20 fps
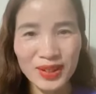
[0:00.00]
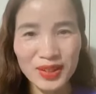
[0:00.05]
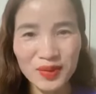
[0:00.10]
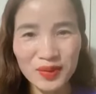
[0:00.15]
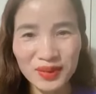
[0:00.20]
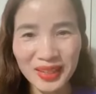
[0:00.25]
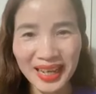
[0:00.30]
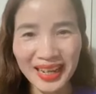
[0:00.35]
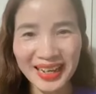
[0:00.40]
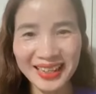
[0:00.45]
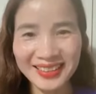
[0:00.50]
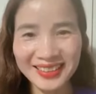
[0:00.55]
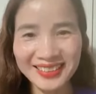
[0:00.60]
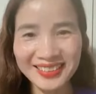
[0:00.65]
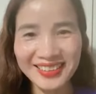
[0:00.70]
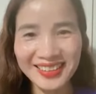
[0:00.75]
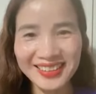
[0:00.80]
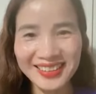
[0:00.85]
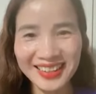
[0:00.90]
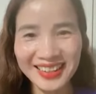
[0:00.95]
Và chúng ta là
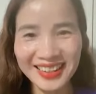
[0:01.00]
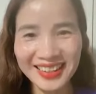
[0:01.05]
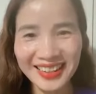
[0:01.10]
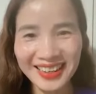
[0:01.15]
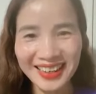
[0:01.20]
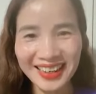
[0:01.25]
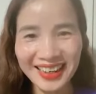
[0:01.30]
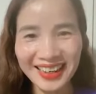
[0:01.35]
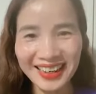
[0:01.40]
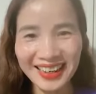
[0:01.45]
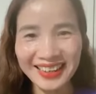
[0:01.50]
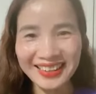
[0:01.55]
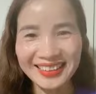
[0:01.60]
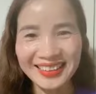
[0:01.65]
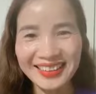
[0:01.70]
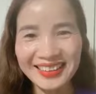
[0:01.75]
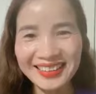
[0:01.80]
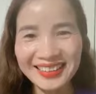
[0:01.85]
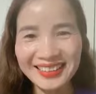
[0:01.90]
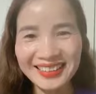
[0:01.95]
những người gì?
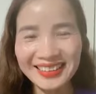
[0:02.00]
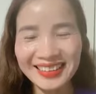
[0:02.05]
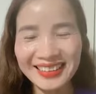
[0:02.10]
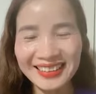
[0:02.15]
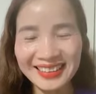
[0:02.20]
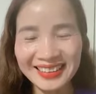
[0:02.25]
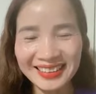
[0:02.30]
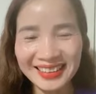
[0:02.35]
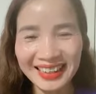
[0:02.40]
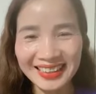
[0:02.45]
Là những người